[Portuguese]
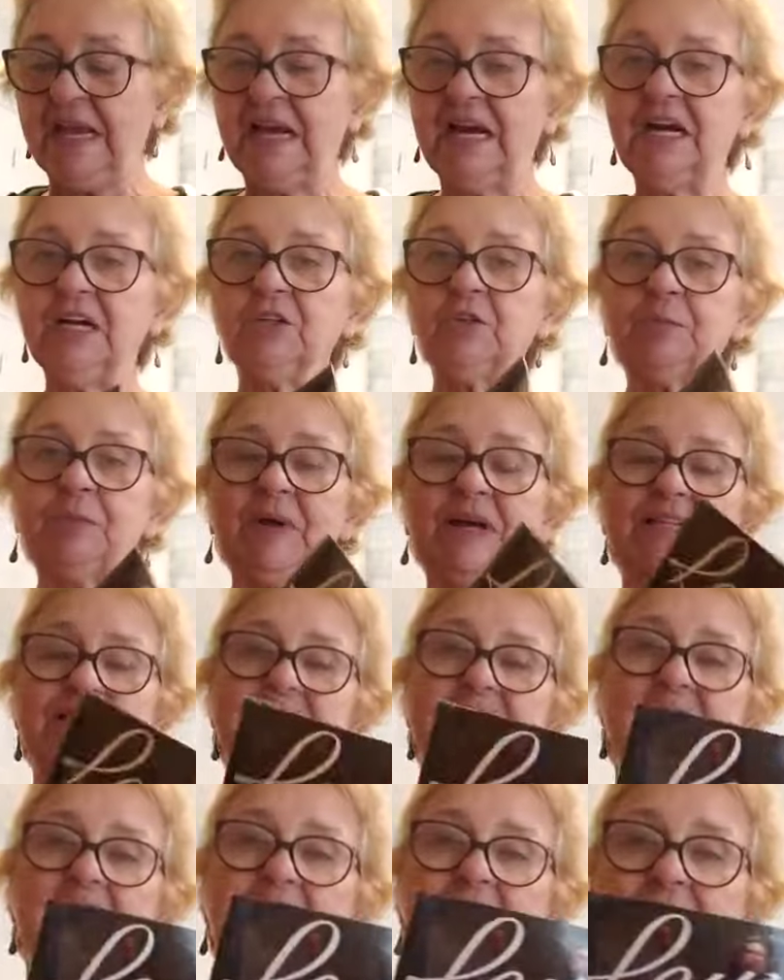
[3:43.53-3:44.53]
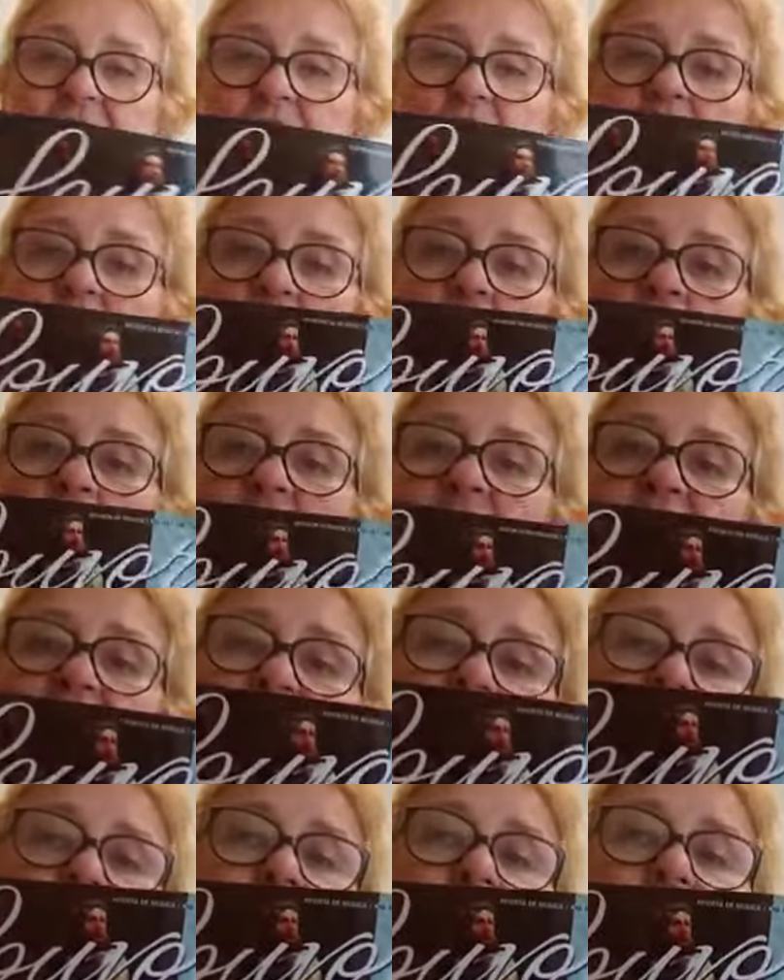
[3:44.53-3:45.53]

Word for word: Ano passado, todas as